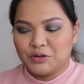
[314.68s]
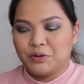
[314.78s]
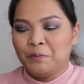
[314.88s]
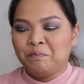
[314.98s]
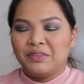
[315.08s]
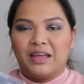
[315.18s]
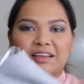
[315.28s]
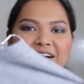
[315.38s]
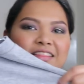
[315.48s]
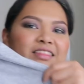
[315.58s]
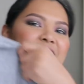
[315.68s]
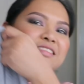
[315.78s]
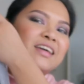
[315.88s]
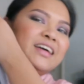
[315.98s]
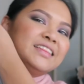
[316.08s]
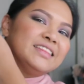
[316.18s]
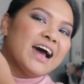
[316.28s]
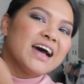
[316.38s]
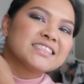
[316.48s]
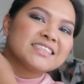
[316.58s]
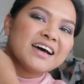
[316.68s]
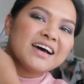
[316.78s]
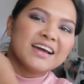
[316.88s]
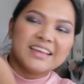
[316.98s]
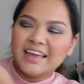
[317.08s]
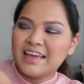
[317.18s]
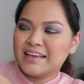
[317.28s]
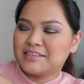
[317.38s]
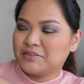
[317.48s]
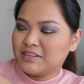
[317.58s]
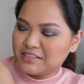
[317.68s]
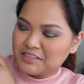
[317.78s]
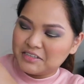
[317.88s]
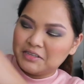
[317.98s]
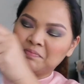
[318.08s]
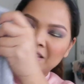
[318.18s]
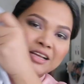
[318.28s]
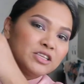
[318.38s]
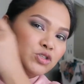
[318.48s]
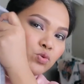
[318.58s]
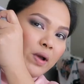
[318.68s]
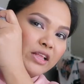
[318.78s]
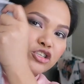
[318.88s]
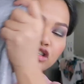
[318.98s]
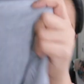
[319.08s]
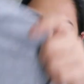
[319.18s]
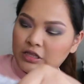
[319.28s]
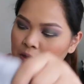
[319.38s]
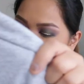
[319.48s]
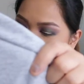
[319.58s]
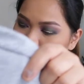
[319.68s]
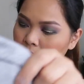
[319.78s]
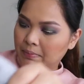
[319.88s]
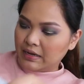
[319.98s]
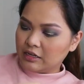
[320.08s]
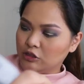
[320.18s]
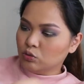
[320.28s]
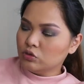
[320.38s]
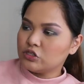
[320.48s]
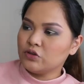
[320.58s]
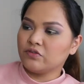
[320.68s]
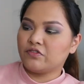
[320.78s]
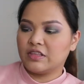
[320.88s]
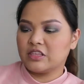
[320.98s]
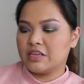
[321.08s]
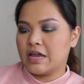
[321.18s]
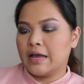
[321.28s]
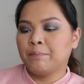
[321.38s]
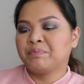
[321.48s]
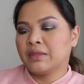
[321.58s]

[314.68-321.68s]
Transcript: So, I got this. NASA! Yay! So, this is a sweatshirt. May pagka-loose yung fit niya.